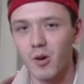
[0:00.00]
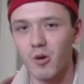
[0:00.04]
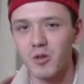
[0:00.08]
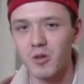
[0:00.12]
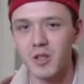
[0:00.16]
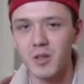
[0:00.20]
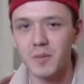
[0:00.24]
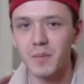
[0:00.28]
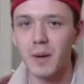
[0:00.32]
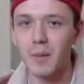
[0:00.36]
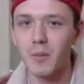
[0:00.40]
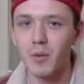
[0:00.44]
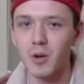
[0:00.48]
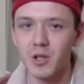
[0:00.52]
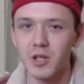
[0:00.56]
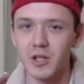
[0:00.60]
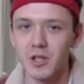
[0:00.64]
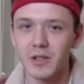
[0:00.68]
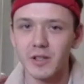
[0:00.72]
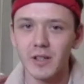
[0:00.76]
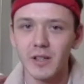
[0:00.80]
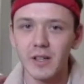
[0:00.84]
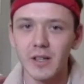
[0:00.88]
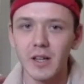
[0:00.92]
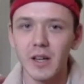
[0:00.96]
он тебя может
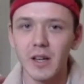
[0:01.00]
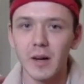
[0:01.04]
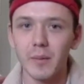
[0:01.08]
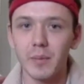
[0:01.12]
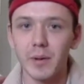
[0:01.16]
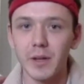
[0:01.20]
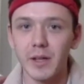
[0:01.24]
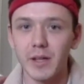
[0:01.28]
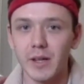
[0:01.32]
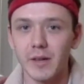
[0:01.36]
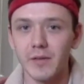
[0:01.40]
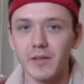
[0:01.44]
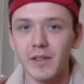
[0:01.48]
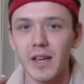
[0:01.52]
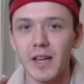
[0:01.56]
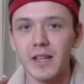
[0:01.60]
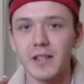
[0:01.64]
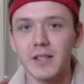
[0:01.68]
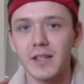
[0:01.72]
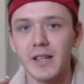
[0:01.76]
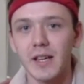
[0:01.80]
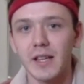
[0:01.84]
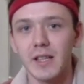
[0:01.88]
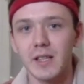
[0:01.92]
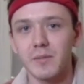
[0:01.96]
приравнять
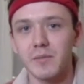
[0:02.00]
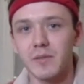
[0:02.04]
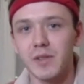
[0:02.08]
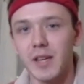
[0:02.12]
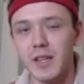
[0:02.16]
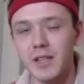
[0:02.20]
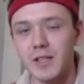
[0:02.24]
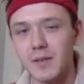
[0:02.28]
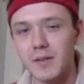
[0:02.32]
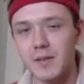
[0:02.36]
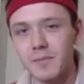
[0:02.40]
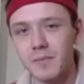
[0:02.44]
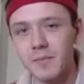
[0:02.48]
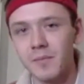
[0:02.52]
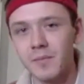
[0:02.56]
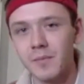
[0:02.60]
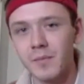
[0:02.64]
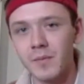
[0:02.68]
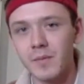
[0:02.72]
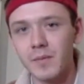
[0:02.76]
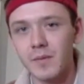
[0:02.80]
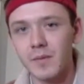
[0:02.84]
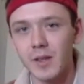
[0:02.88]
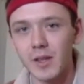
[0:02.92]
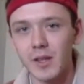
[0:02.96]
к этим детям,
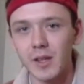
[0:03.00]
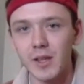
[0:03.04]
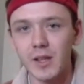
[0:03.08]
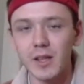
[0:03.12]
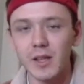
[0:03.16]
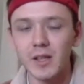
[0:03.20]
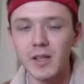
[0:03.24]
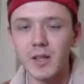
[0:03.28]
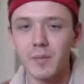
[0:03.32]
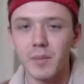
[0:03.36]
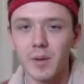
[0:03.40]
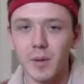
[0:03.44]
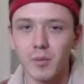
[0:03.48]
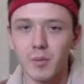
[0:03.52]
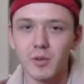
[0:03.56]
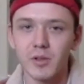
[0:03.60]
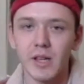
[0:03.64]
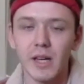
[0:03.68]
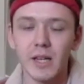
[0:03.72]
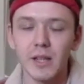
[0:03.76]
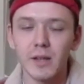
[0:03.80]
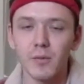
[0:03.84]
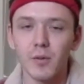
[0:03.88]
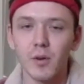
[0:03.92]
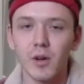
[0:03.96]
и не
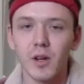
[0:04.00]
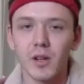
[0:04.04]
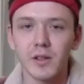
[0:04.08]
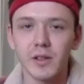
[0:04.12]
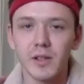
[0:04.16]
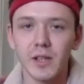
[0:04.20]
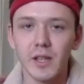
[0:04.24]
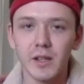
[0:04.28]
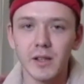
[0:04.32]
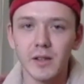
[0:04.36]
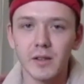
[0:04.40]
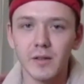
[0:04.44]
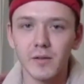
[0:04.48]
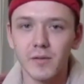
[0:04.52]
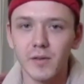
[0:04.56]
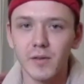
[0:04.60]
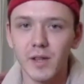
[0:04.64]
пропускать его контент в